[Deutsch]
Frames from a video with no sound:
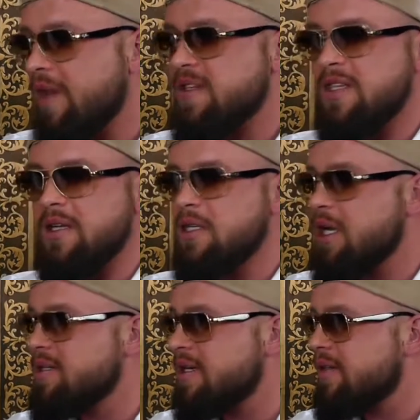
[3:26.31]
Du darfst es halt
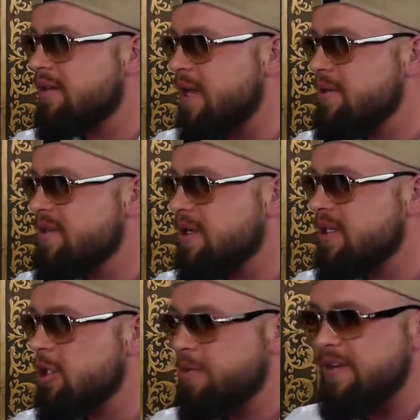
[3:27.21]
nicht als Entertainment
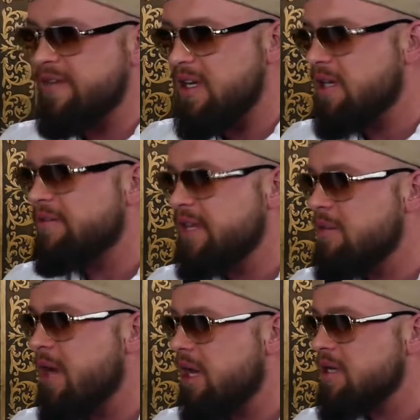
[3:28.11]
sehen. Ich glaube, der Fehler, den
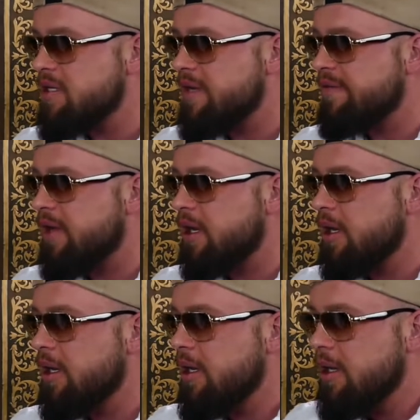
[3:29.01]
viele machen, ist
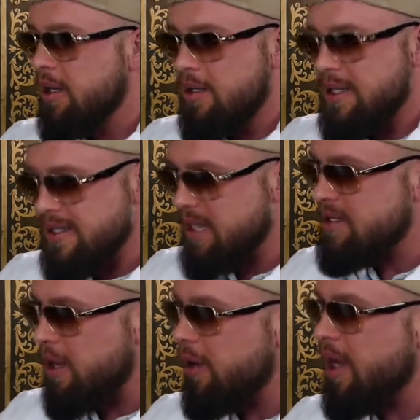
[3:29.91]
einfach, die
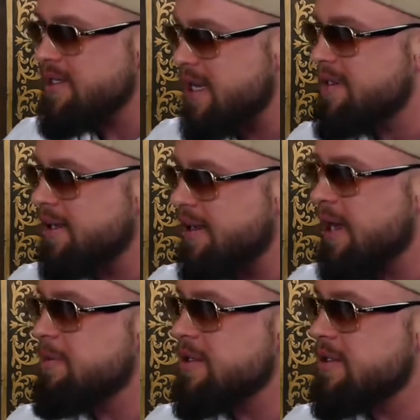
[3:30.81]
sehen es auch als
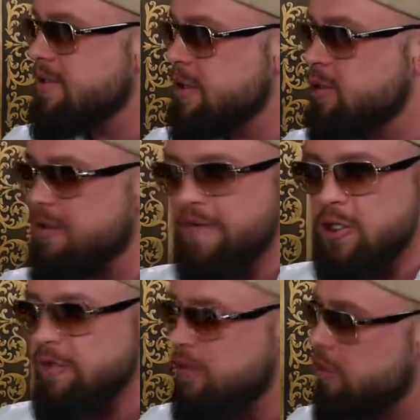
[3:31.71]
Entertainment, sich so eine mhm.
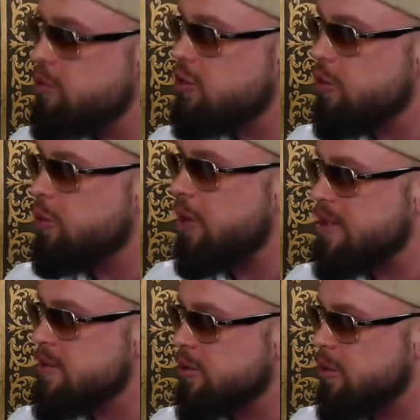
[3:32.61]
Verschwörungsdoku
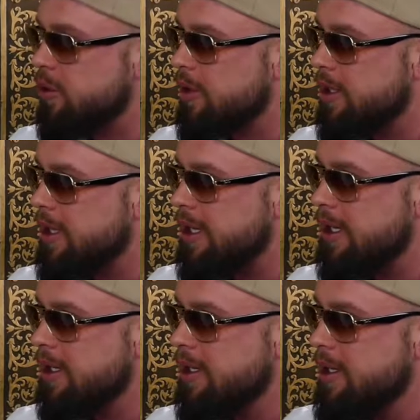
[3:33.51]
anzugucken.
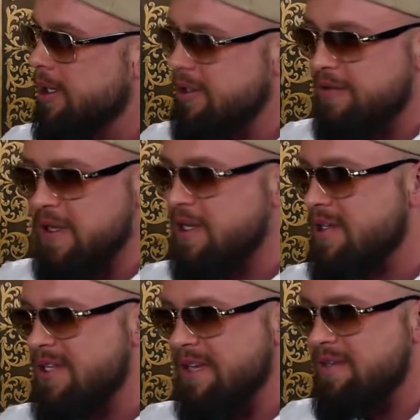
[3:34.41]
Ja? Die finden
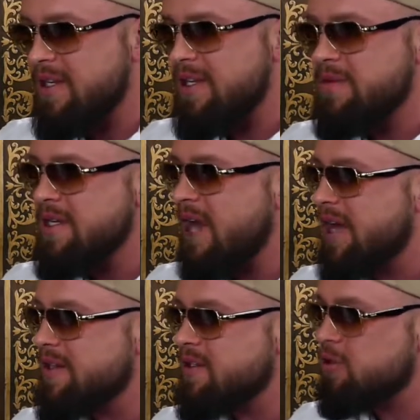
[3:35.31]
das irgendwie im Sinne
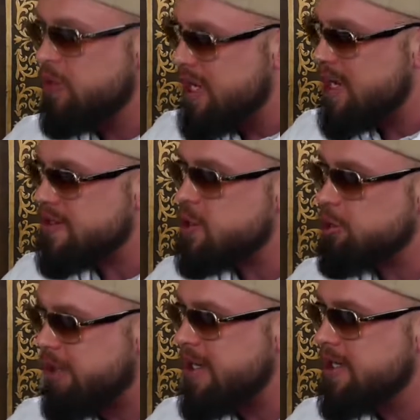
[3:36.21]
eines Thrillers
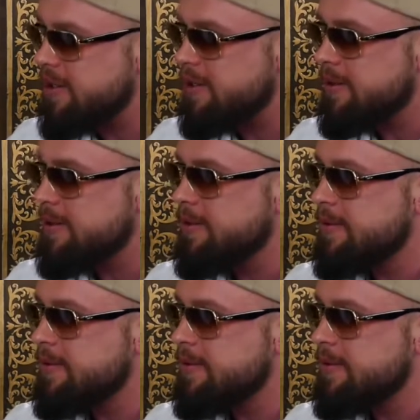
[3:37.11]
spannend.